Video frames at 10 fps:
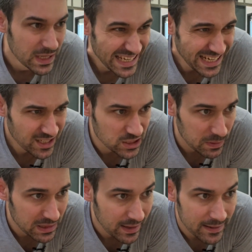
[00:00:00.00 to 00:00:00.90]

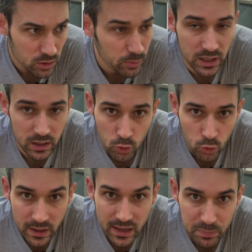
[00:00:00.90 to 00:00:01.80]
Inaspettato perché
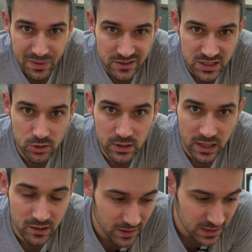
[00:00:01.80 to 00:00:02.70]
non era previsto che
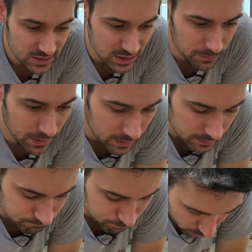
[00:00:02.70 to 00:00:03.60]
arrivasse, ma
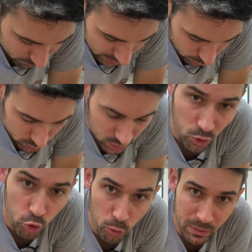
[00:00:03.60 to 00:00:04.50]
poi vi
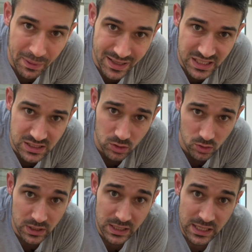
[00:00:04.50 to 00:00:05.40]
racconterò come mi ha
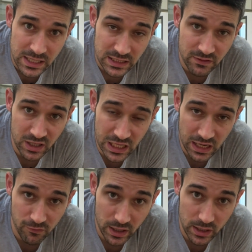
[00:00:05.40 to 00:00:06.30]
chiesto di venire a
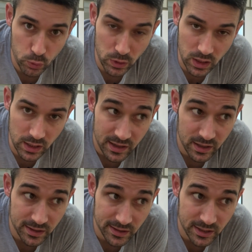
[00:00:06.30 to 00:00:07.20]
lavorare qui
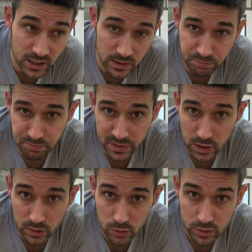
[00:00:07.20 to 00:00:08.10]
e perché
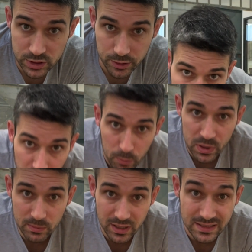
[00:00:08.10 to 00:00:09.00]
ho detto di sì. Però
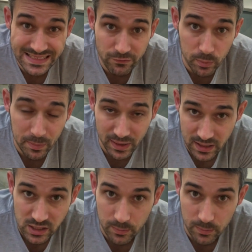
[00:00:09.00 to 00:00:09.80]
prima devo preparargli la